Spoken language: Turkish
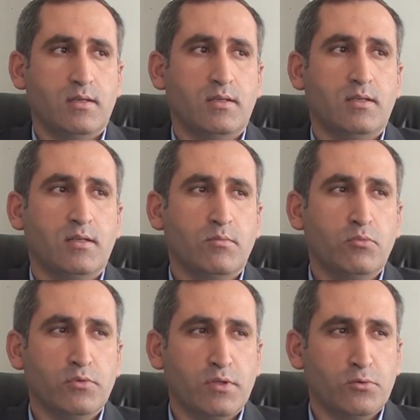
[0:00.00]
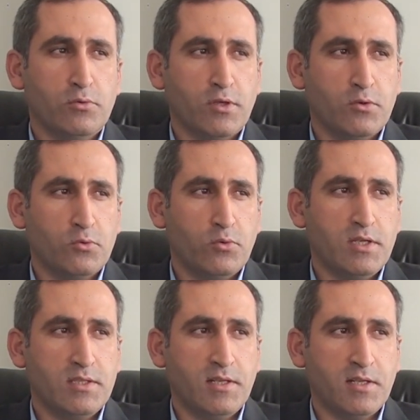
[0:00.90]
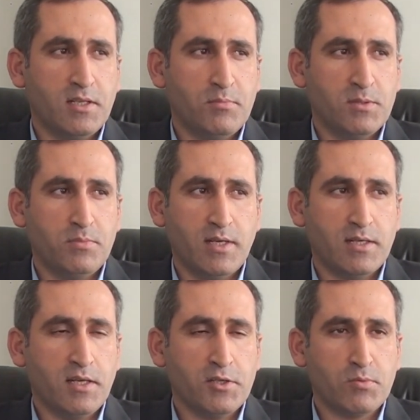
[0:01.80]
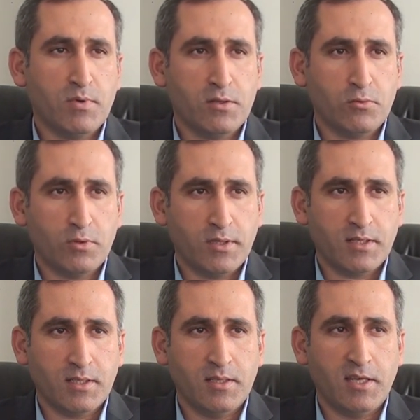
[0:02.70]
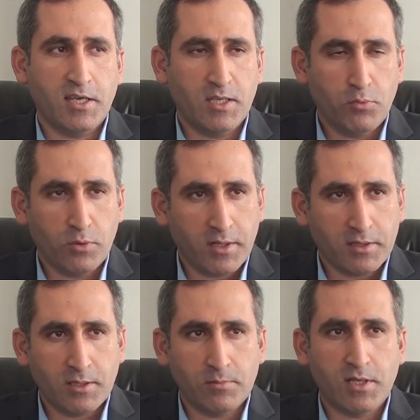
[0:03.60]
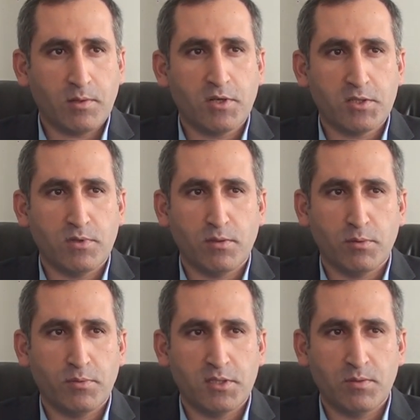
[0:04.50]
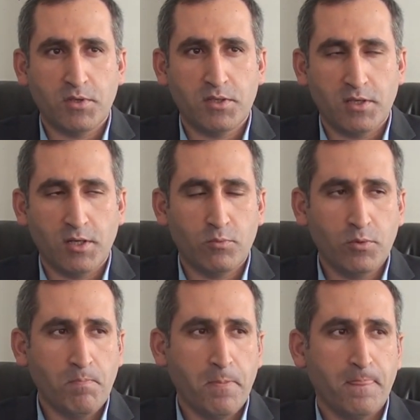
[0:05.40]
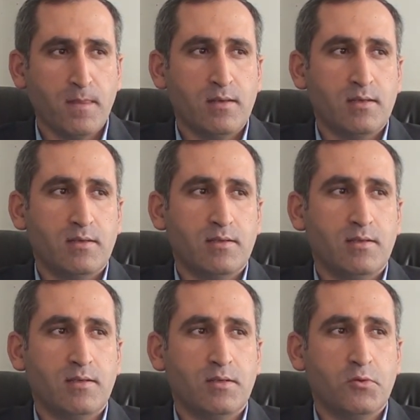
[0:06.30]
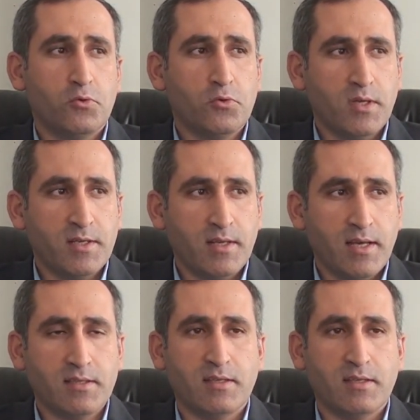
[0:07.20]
E, bundan sonraki süreçle ilgili biz birer danışmanlık olarak, ekip olarak tabii tek başıma yapabileceğim bir iş değil bu. Hı hı. E, Türkiye'nin her